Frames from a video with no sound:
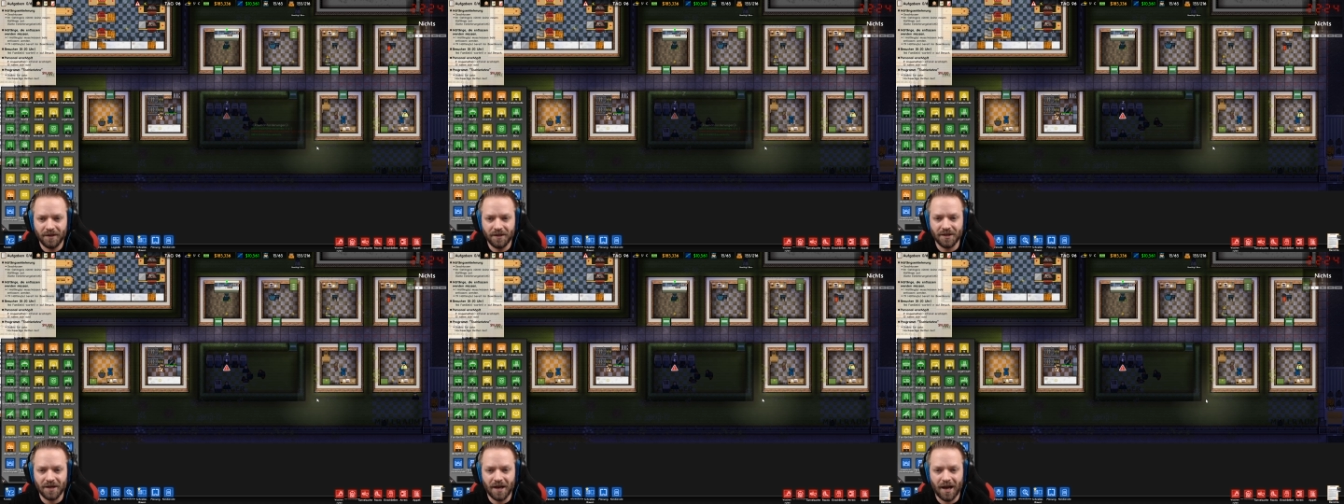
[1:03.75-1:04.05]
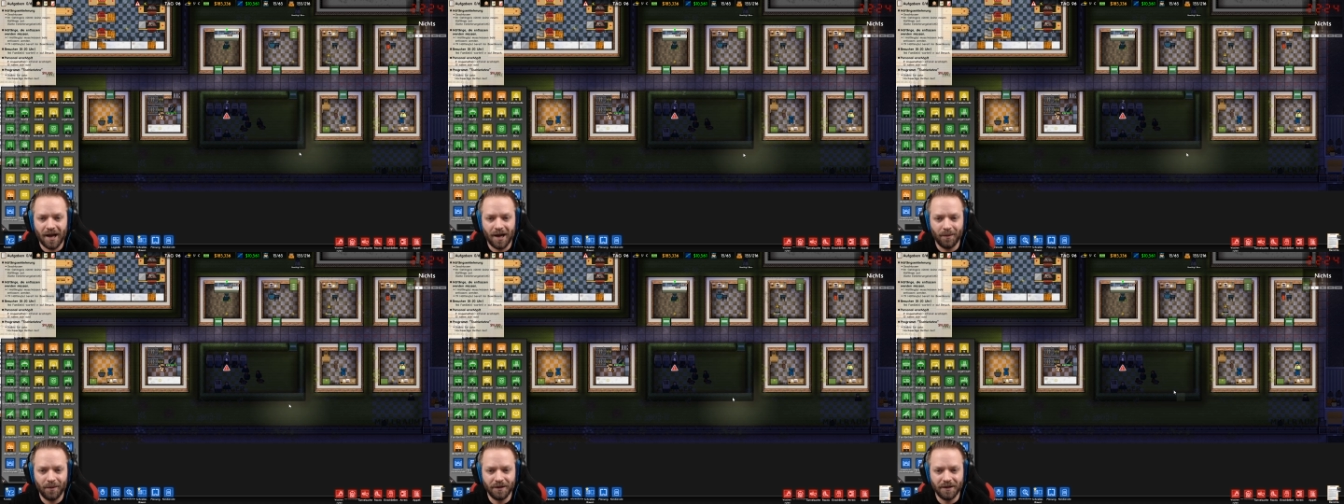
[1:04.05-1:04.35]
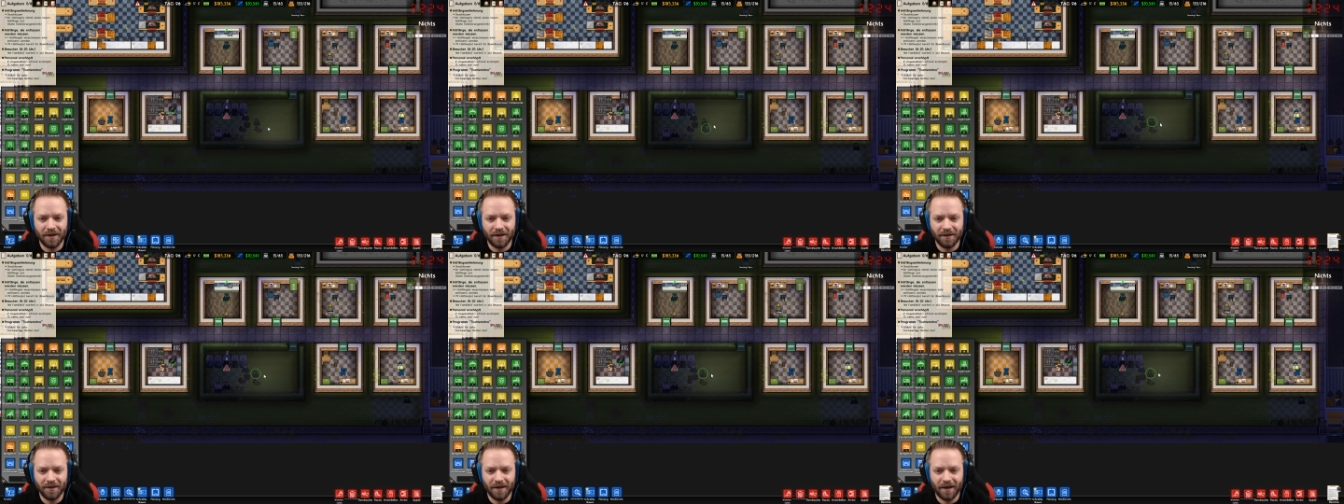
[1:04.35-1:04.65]
Ich
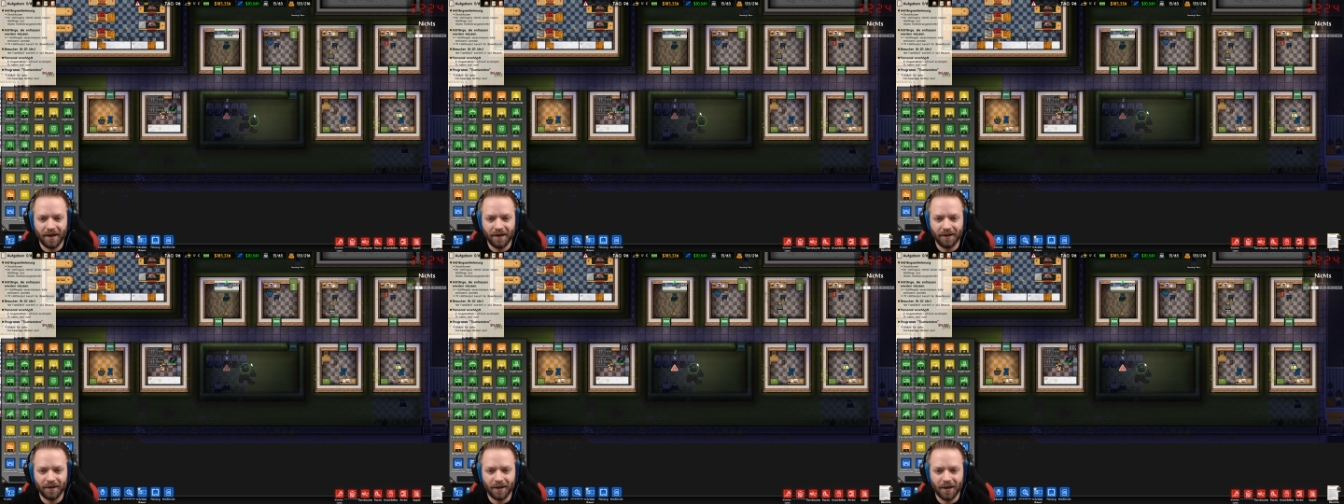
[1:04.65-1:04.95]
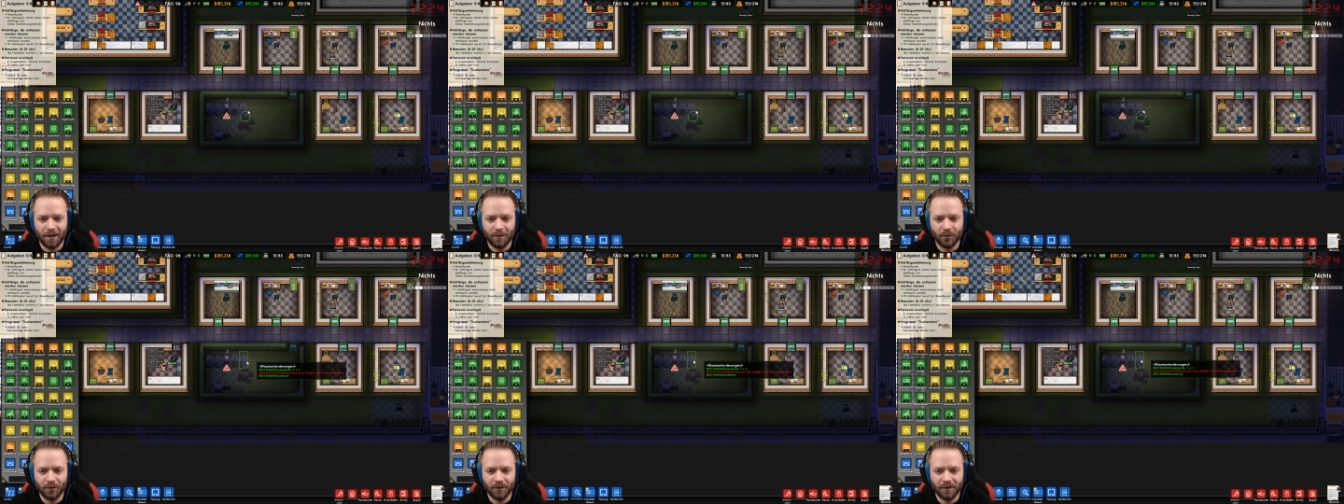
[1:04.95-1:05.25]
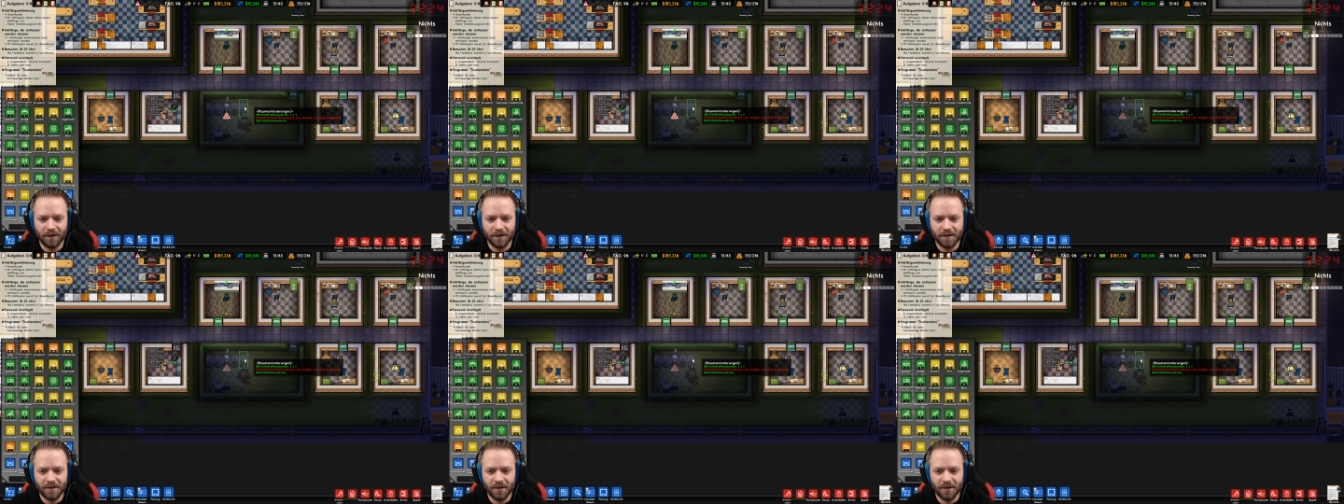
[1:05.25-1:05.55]
arbeite an der Einrahmung
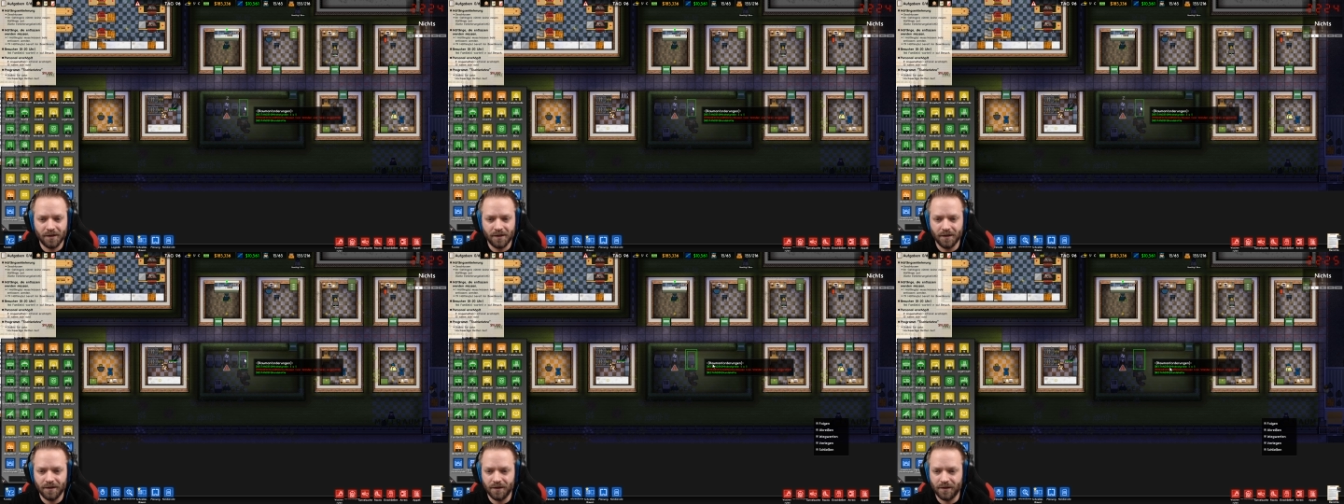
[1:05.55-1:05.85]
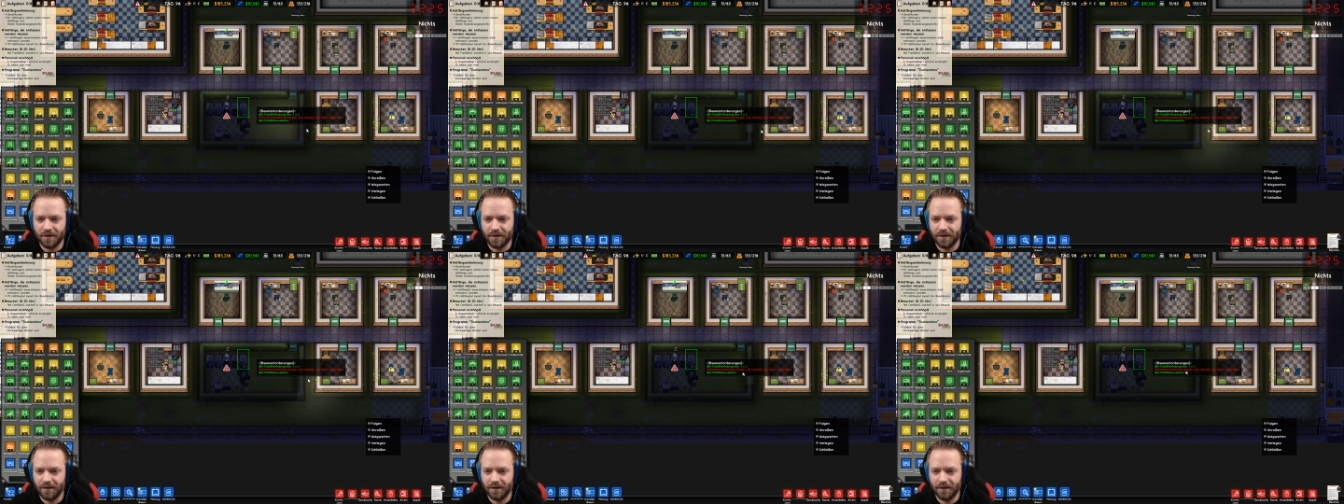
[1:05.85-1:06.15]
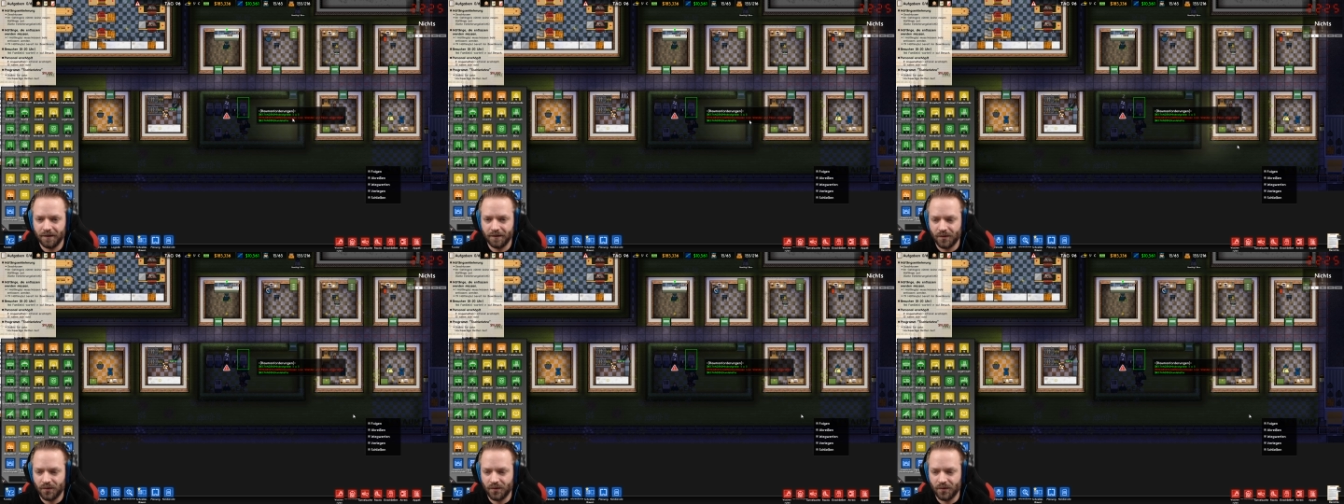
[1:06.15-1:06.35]
tatsächlich.